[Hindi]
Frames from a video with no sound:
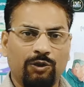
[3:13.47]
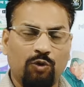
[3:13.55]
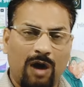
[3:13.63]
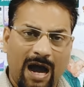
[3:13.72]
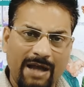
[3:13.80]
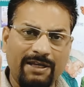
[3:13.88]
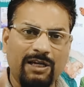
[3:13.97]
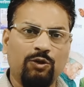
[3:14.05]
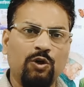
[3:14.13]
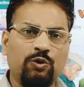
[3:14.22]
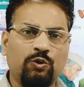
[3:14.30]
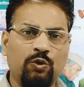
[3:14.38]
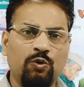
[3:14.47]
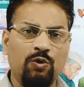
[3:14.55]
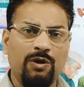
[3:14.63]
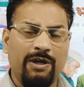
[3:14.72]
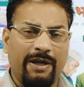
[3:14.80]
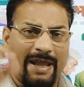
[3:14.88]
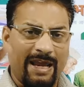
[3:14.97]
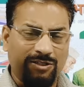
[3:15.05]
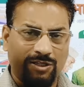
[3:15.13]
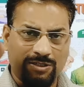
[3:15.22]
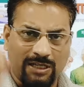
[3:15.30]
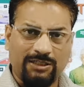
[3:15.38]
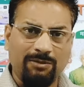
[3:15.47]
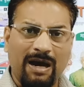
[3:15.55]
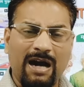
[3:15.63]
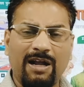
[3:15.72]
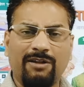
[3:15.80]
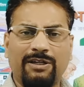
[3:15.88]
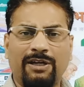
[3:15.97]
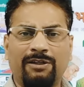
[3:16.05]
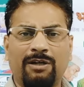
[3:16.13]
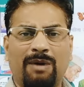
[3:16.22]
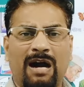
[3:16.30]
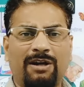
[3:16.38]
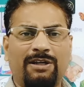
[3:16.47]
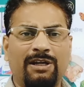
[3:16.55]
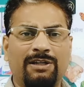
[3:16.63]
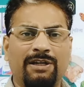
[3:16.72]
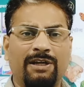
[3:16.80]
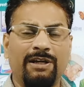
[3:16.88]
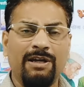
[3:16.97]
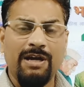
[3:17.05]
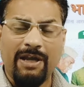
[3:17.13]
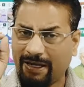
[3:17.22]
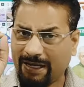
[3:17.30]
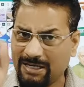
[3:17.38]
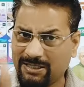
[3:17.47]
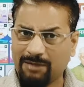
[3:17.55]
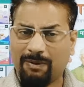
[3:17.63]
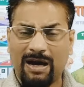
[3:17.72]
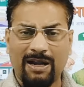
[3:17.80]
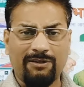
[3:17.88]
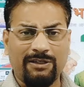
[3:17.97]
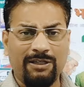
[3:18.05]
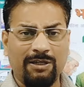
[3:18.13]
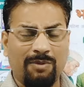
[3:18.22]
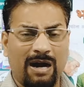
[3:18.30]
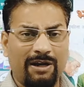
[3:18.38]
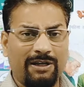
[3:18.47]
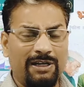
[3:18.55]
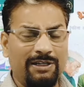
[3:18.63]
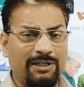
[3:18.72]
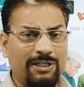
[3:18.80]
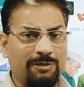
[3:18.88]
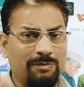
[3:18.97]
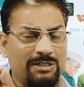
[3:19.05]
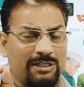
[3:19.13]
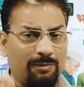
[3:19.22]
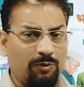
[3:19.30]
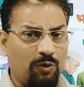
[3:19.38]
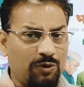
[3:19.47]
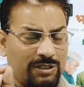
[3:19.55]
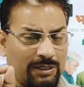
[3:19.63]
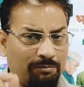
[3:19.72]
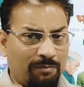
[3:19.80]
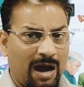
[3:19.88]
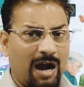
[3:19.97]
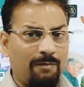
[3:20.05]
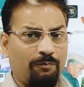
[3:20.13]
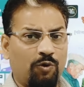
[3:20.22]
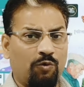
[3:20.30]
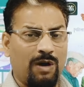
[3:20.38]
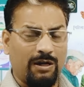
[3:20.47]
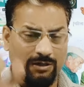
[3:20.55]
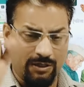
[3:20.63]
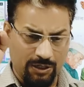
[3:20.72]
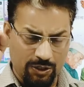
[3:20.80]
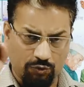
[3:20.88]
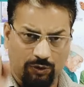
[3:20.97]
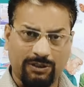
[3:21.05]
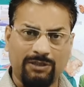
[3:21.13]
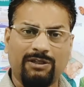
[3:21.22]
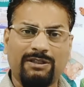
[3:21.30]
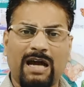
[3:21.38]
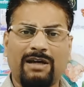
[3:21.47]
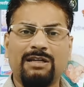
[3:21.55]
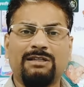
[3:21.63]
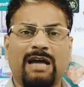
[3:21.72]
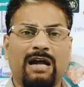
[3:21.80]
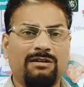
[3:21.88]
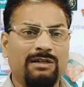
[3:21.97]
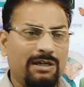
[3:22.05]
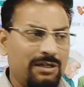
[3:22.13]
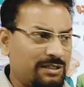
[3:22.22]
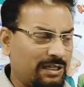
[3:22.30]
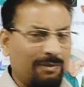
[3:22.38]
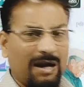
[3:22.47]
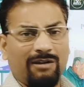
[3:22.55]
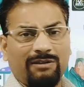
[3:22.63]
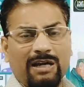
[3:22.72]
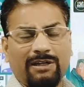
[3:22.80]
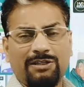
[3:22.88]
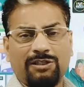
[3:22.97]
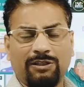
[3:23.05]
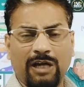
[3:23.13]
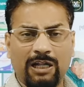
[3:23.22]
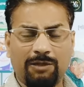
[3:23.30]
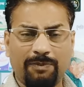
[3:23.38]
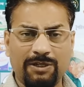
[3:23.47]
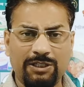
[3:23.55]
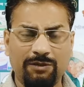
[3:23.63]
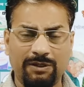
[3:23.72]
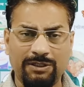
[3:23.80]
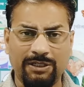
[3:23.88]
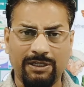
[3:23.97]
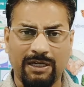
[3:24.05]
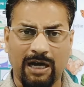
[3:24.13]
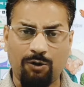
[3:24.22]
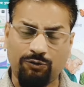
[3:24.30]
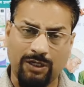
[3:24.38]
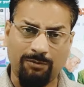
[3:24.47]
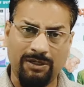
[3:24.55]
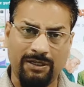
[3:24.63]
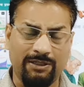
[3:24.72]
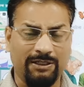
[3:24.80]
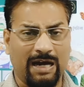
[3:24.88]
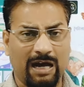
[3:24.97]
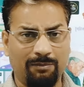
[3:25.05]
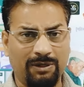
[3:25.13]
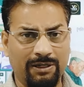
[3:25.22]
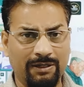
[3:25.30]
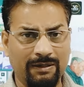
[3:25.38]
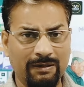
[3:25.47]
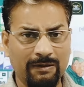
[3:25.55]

तो आइए दोस्तों एक सशक्त भारत के निर्माण के लिए एक ऐसे भारत के निर्माण के लिए जिसमें सबको सम्मान पूर्वक स्वतंत्रता के साथ समानता के सिद्धांत पर जीवन जीने का अवसर मिले अधिकार मिले